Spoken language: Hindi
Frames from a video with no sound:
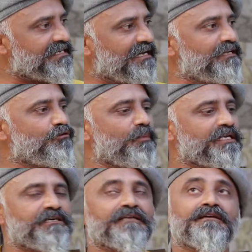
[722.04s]
सीखा है जो
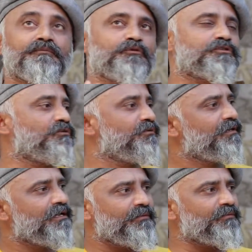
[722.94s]
मैं जहाँ तक पहुँचा हूँ
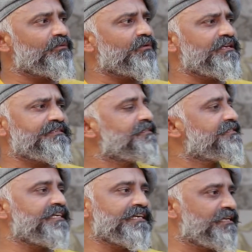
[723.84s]
किसी से
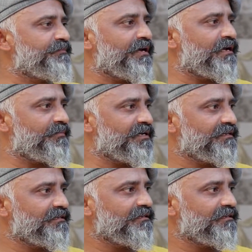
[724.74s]
सीख नहीं पाया मैं